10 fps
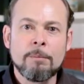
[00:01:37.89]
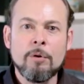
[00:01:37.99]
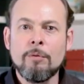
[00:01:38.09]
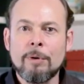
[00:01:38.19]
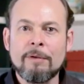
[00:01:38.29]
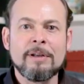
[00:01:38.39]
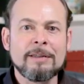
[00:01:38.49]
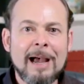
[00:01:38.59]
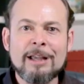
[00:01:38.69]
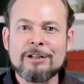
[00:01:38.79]
Bom, é
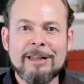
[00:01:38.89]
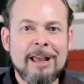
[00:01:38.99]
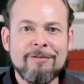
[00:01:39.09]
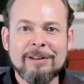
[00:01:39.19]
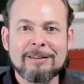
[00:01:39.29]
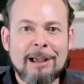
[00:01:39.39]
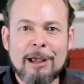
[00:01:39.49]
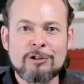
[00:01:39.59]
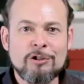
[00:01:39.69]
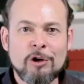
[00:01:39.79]
verdade, a ideia é
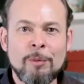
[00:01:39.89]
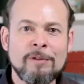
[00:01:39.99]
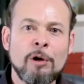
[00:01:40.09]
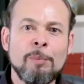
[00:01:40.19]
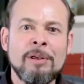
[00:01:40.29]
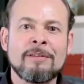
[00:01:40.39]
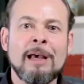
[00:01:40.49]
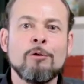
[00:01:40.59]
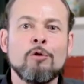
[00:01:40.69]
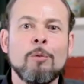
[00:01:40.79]
fantástica, já começaram a
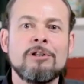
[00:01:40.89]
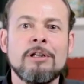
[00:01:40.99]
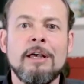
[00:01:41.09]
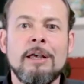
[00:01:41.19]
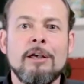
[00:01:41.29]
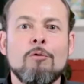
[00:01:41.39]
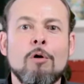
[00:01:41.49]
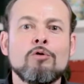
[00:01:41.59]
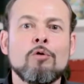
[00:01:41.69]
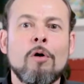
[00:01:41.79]
pensar no nome de
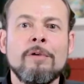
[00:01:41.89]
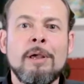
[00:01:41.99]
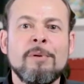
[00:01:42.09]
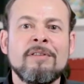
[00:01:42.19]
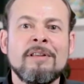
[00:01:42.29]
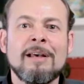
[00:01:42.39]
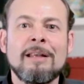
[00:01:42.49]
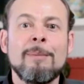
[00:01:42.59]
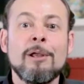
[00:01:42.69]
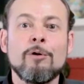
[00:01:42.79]
qual jovem
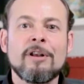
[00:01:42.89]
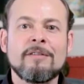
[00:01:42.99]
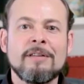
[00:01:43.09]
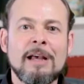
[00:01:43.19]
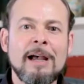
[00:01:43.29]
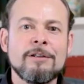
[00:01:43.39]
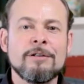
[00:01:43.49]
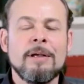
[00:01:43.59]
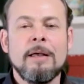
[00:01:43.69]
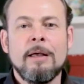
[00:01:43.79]
representaria melhor a cidade.